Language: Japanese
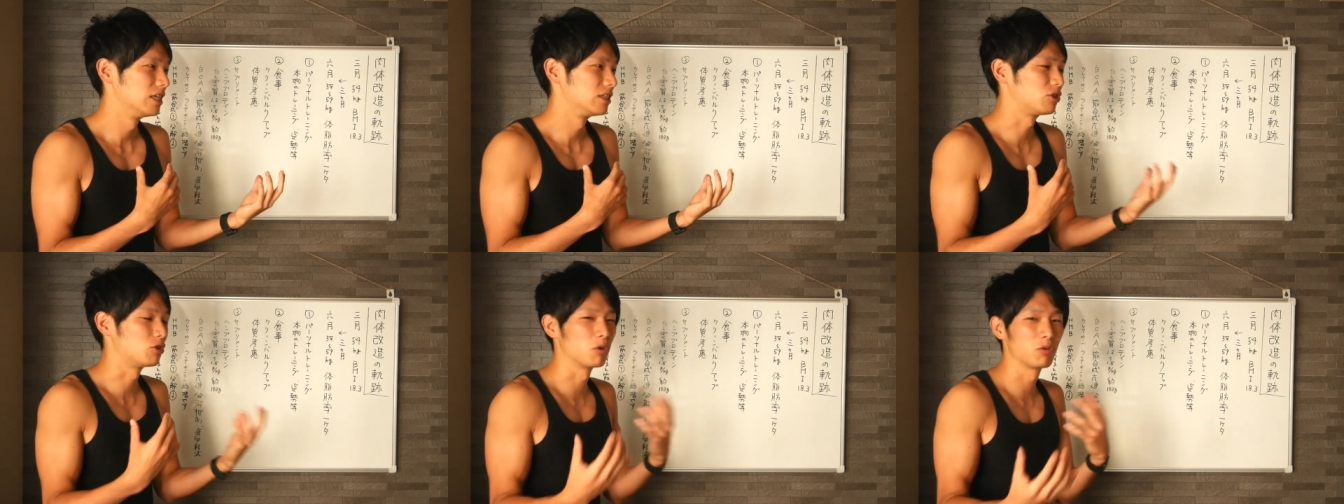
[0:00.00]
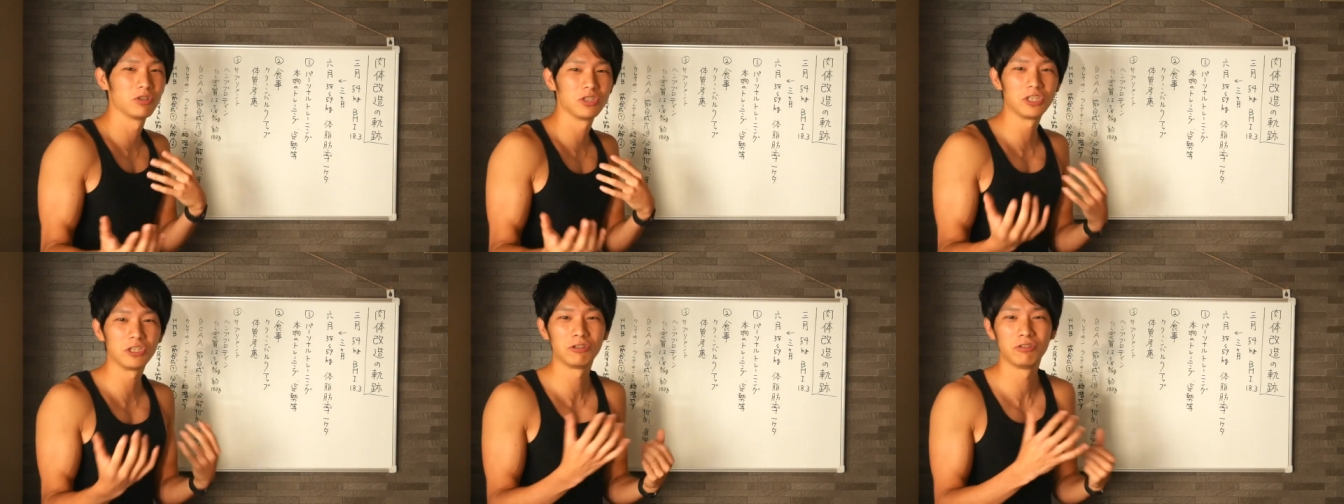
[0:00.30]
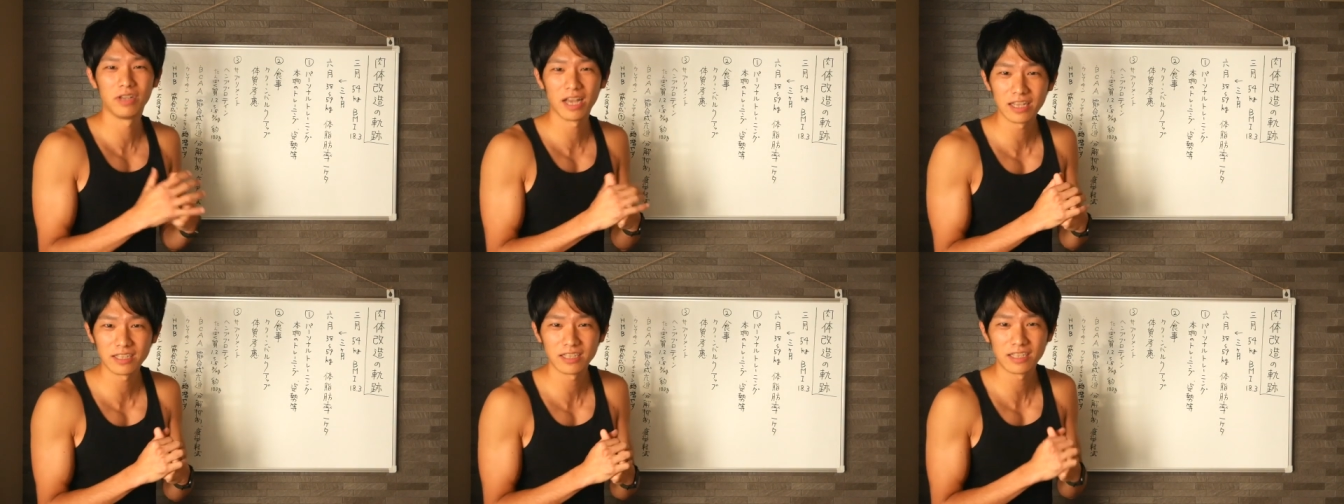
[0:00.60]
食事
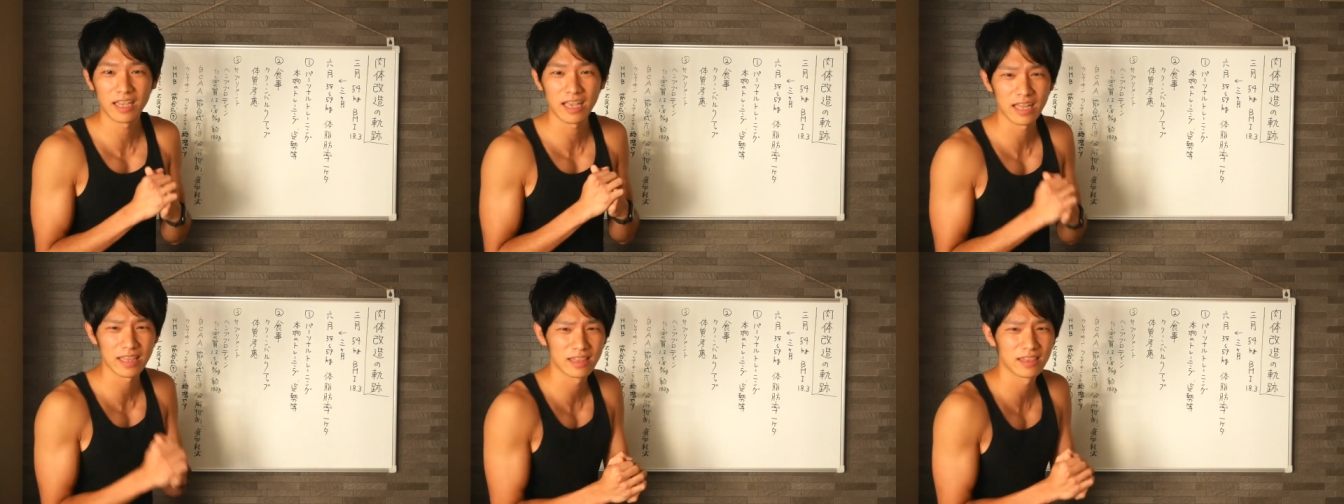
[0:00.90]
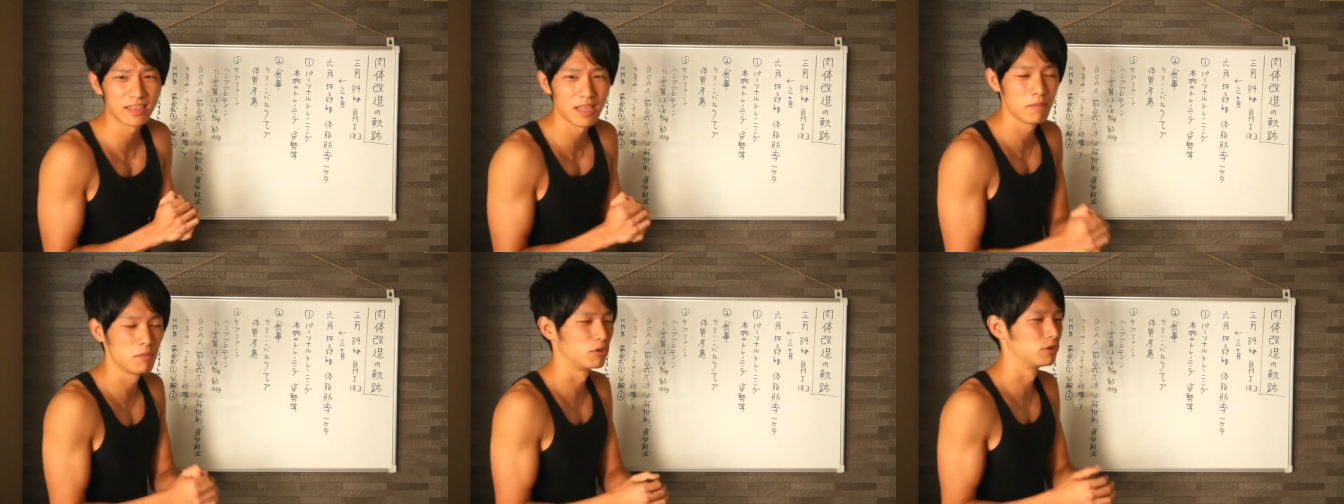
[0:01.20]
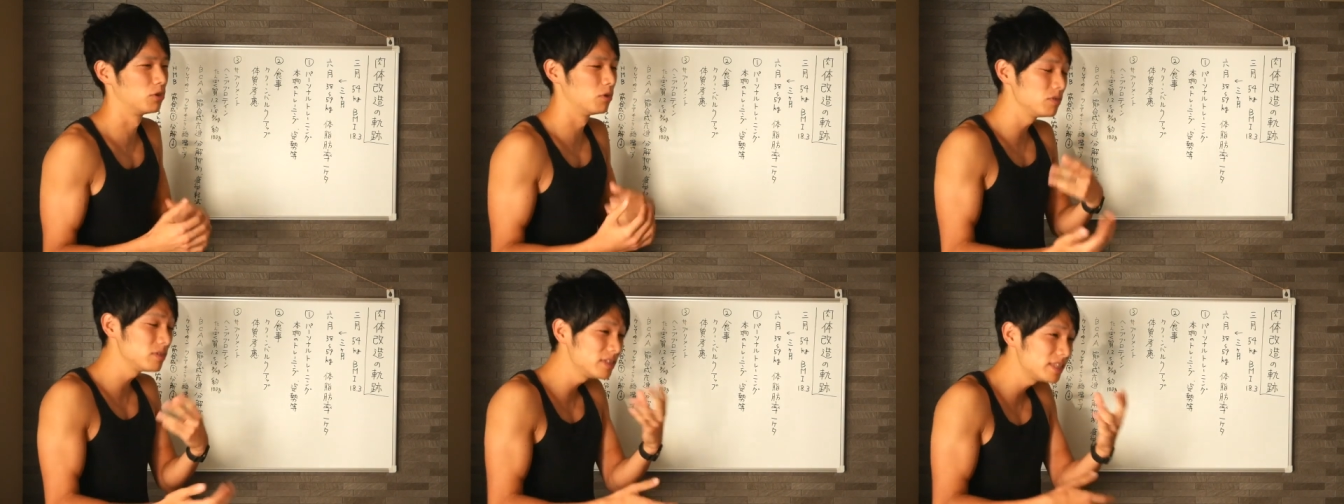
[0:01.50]
増やしてやって
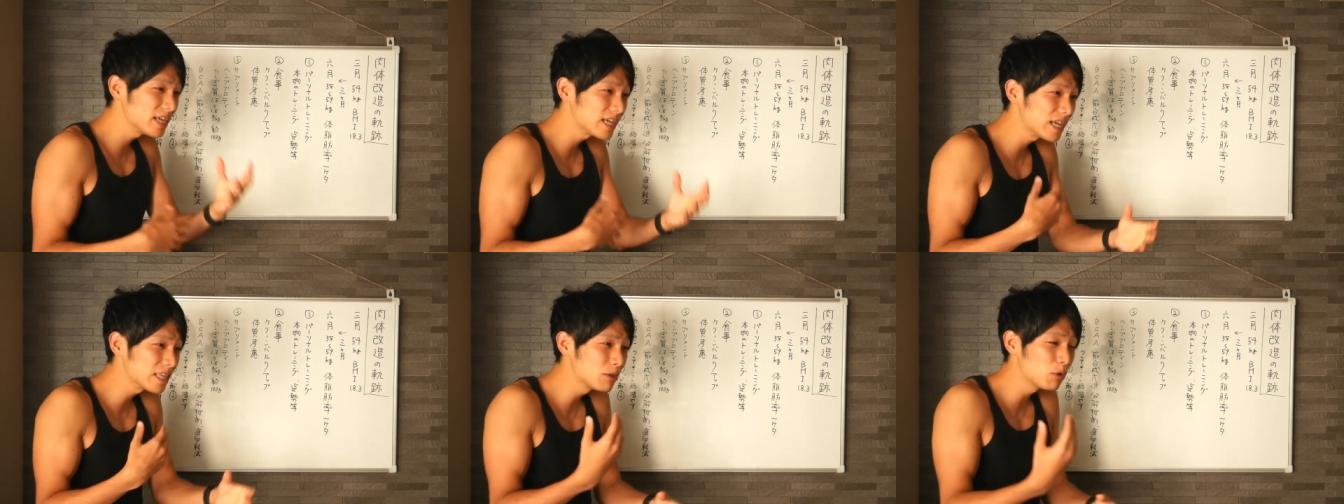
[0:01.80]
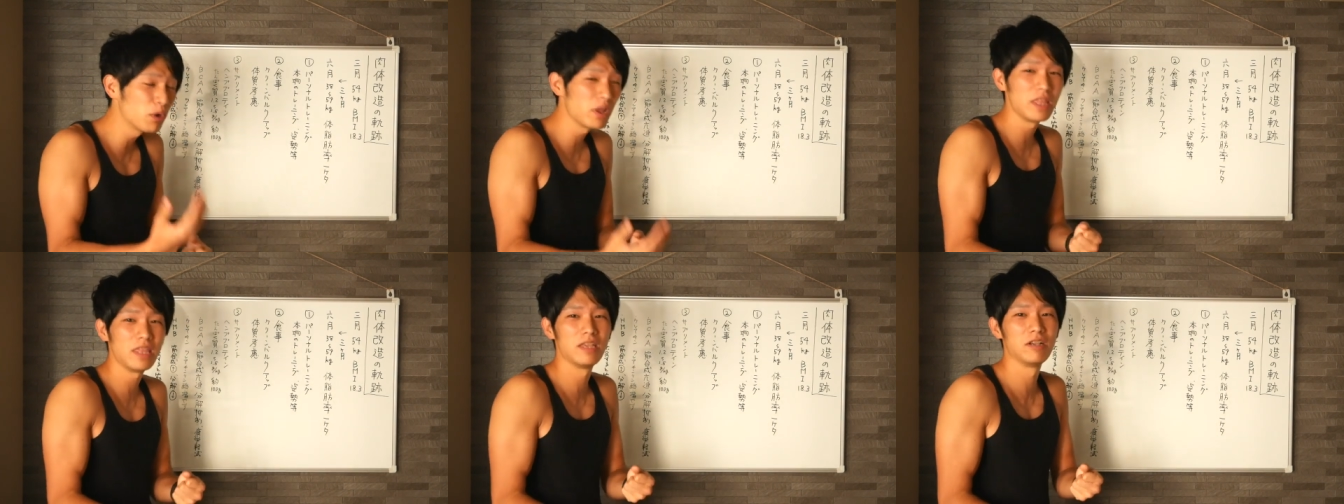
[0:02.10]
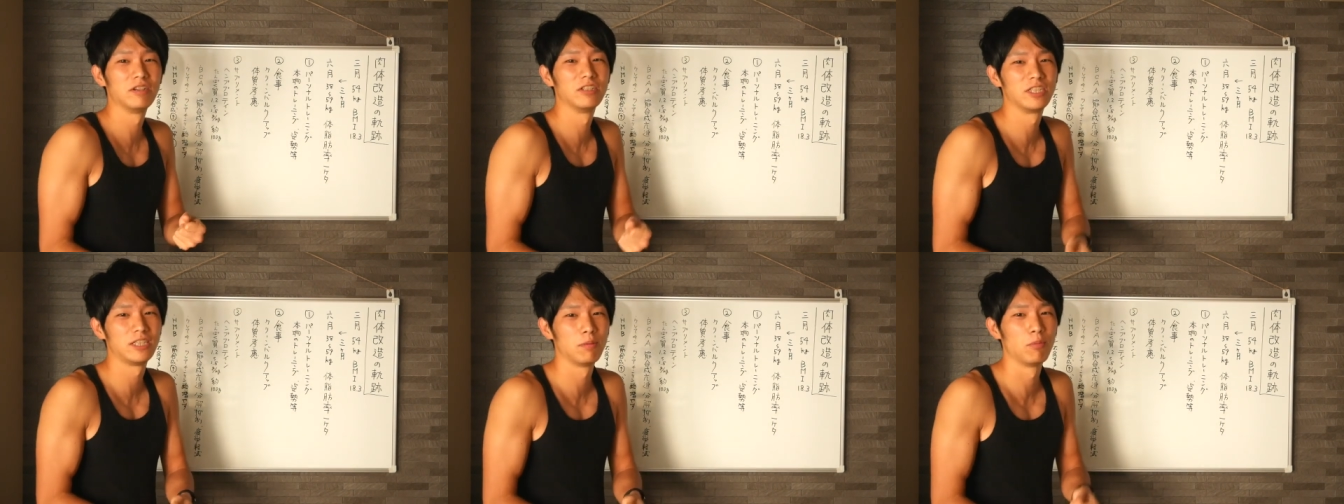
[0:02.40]
もどんだけ
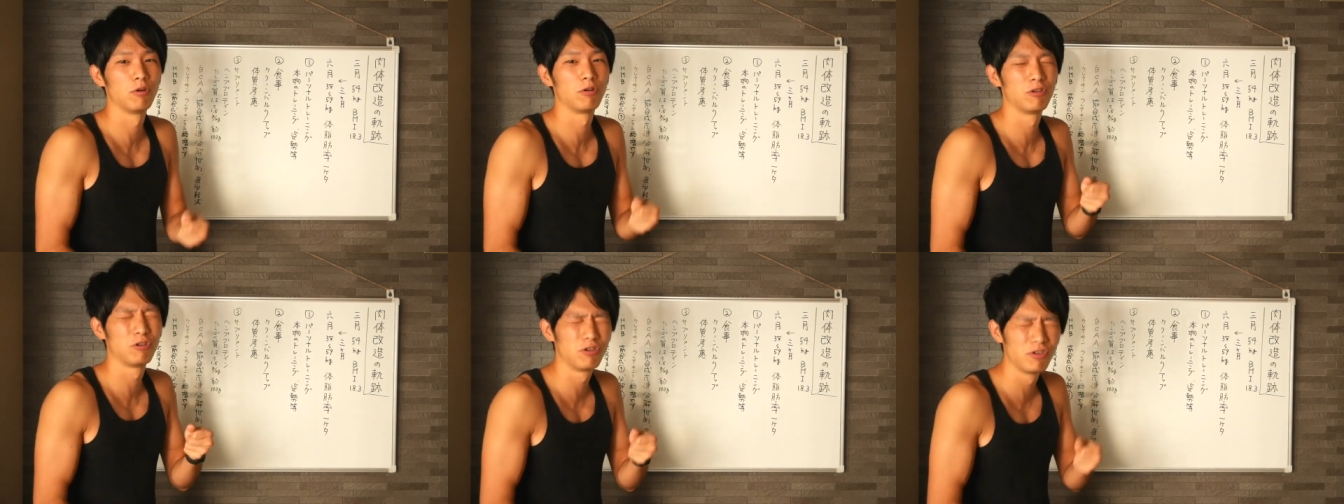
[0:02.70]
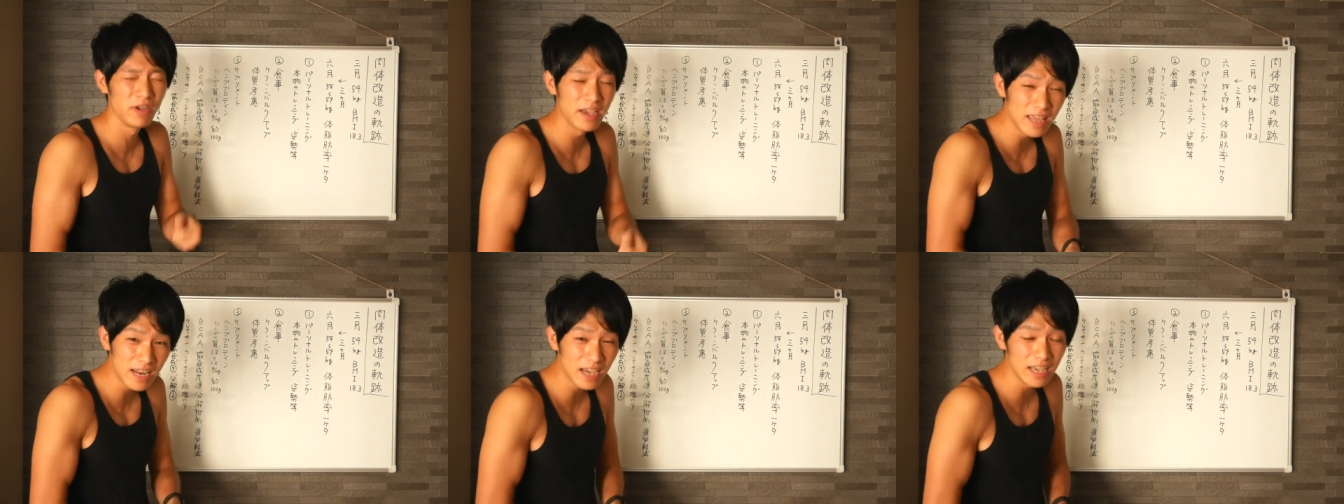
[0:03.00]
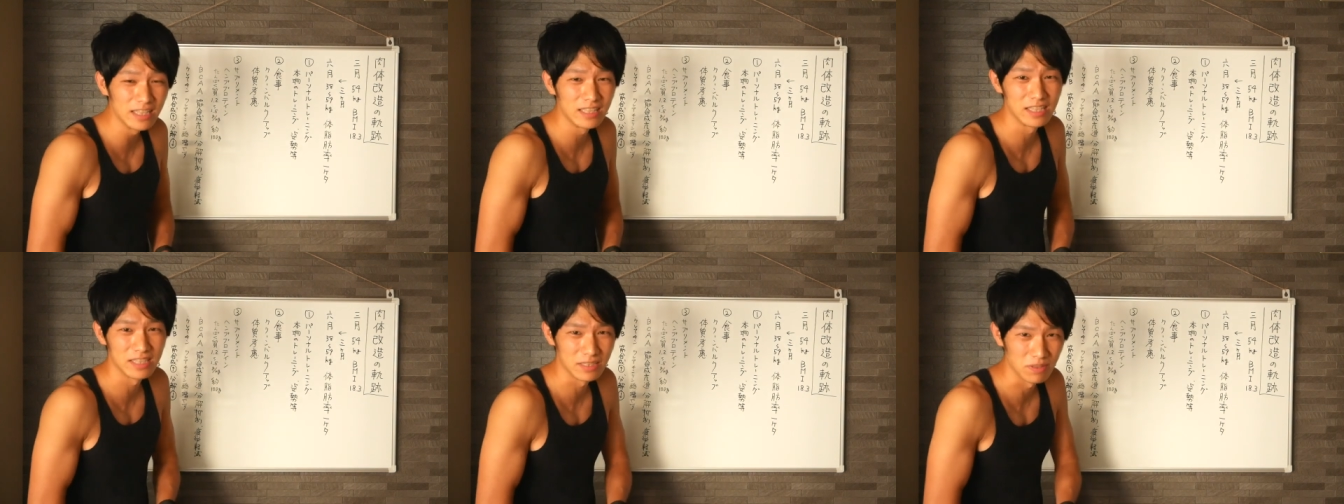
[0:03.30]
トレーニングしても増えな
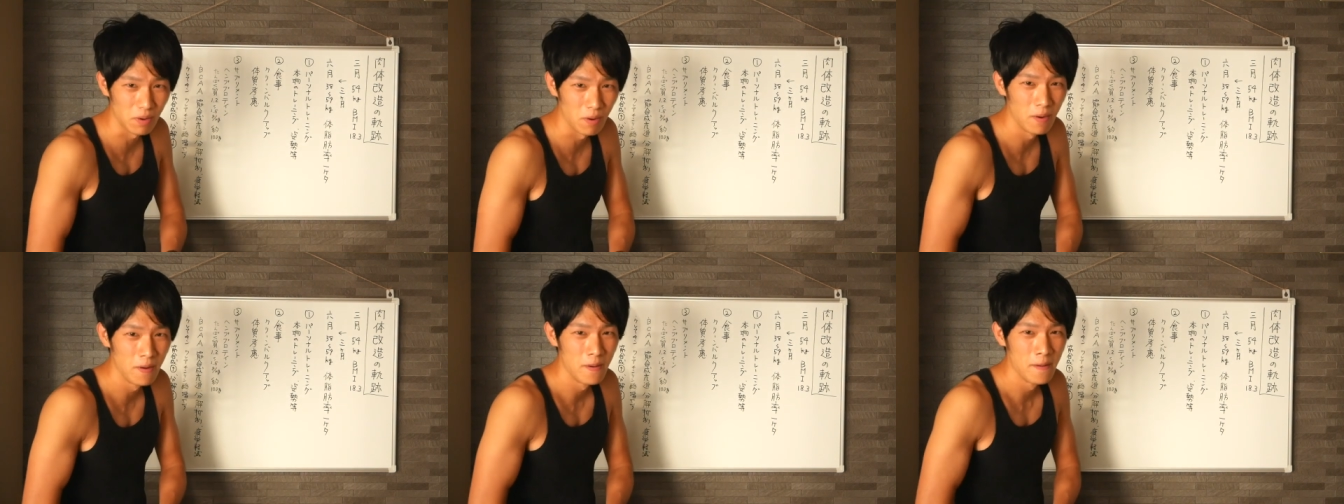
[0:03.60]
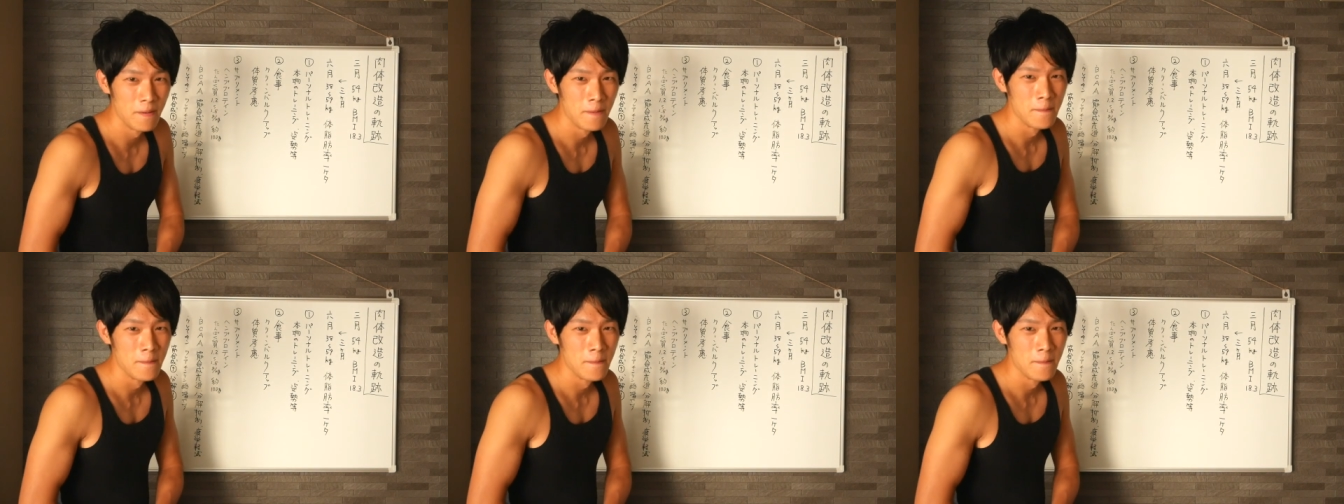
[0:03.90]
いんですよ。